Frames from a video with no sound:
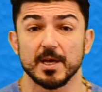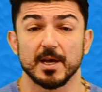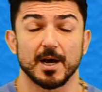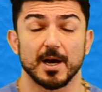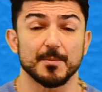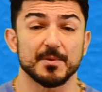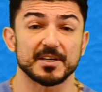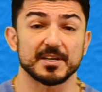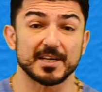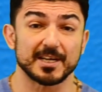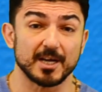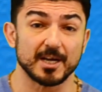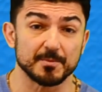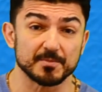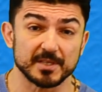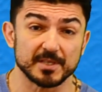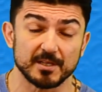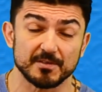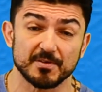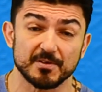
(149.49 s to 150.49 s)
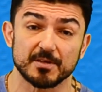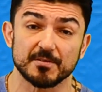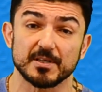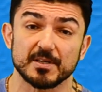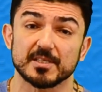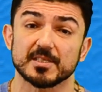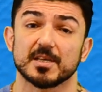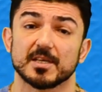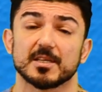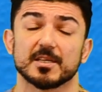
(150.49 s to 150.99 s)
Ama rakamsal veri
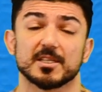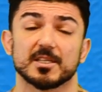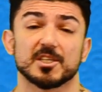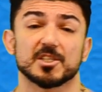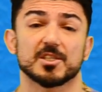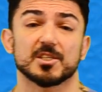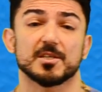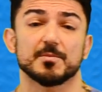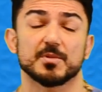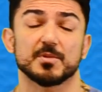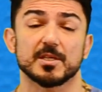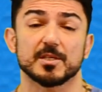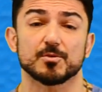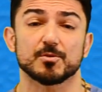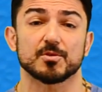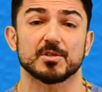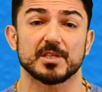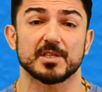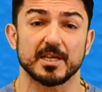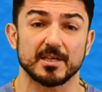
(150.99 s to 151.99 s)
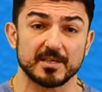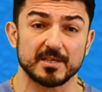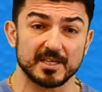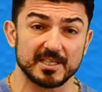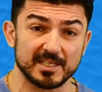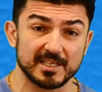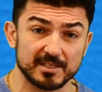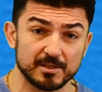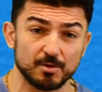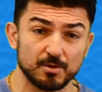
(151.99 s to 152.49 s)
varsa arkadaşlar biraz sonra tekrar
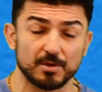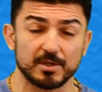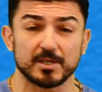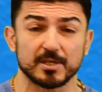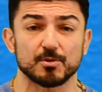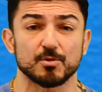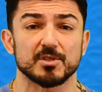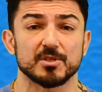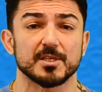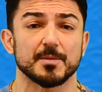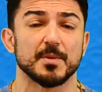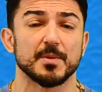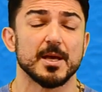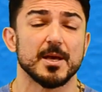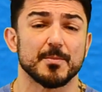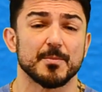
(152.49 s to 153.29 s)
yazılı olarak söyleyeceğim.